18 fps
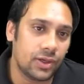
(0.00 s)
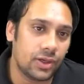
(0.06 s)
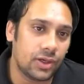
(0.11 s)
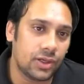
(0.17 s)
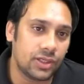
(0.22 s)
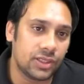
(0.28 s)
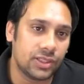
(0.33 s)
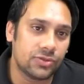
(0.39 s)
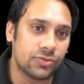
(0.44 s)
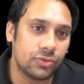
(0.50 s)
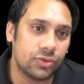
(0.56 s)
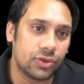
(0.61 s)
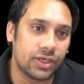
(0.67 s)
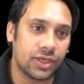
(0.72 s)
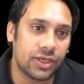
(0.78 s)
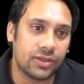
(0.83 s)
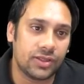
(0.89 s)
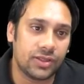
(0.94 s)
और इस बुक
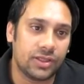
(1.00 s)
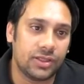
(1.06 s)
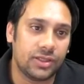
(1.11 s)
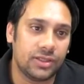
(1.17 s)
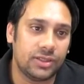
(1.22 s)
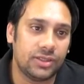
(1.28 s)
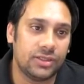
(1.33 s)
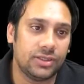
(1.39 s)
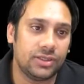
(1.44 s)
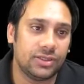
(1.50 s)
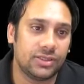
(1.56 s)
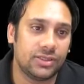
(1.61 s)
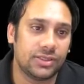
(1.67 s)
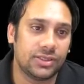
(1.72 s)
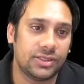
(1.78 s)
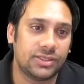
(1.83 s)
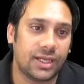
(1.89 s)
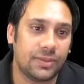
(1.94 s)
के अंदर दिस
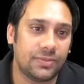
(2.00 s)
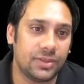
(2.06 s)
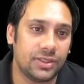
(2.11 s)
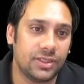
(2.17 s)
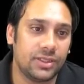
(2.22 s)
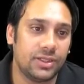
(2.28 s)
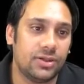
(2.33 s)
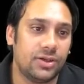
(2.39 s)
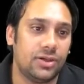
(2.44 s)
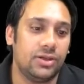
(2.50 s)
इज़ अ चैप्टर